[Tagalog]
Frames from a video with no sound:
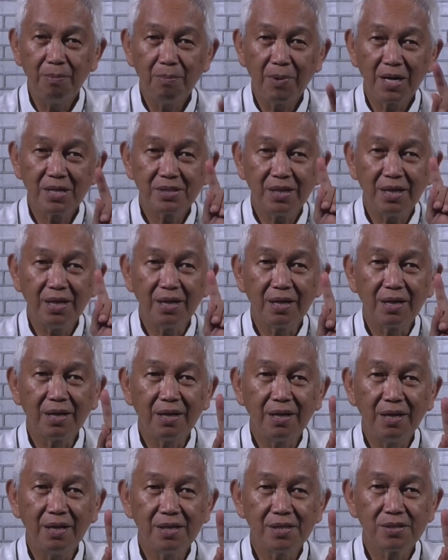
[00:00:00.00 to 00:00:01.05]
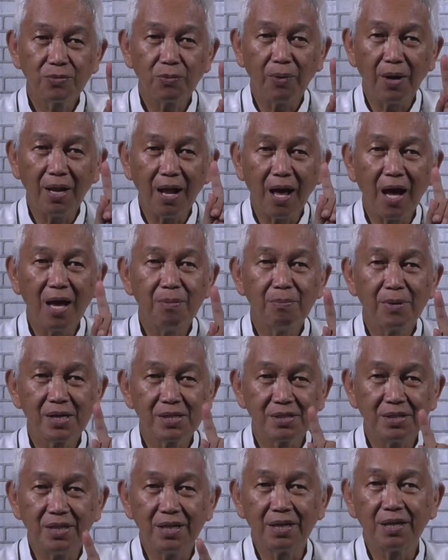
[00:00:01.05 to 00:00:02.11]
must increase while I
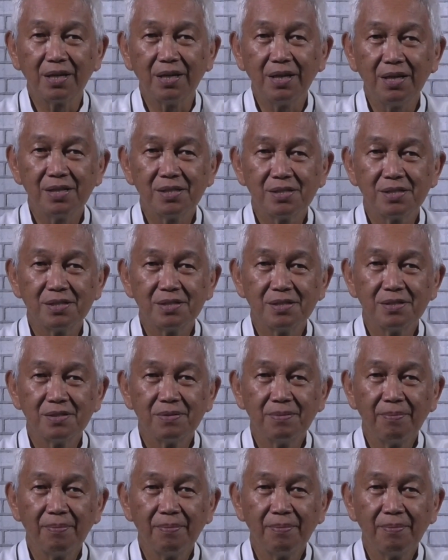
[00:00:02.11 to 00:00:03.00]
must decrease.